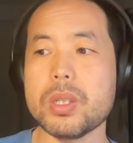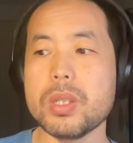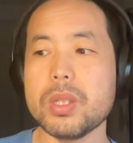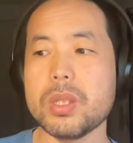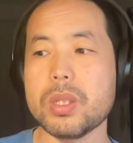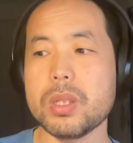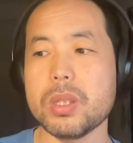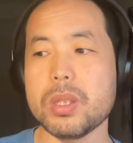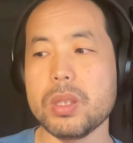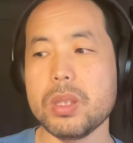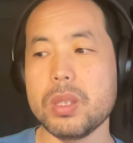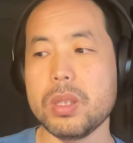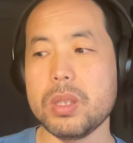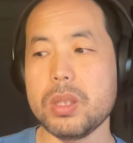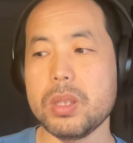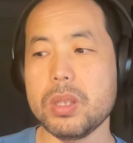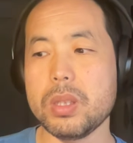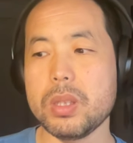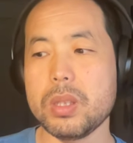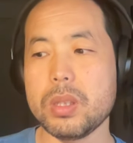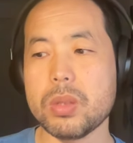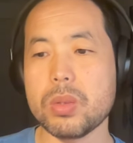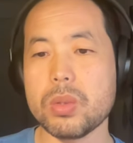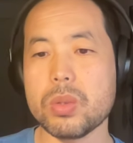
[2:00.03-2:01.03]
件事情
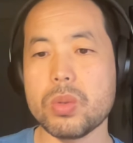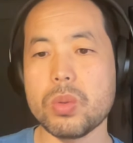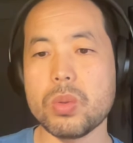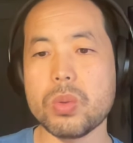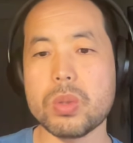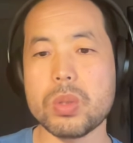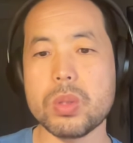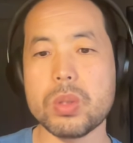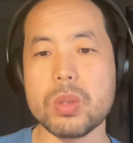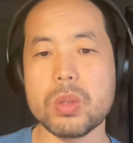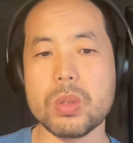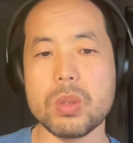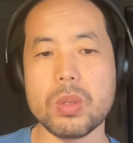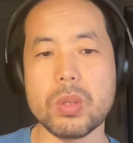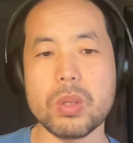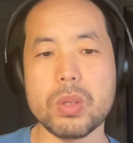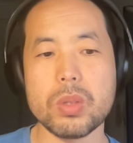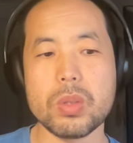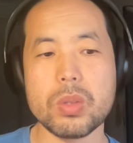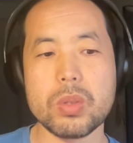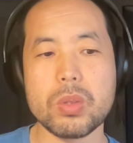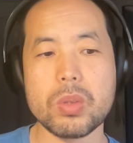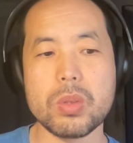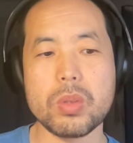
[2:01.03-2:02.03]
已经就
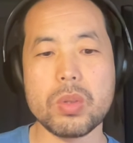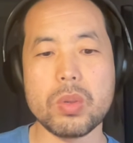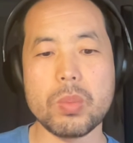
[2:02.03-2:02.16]
是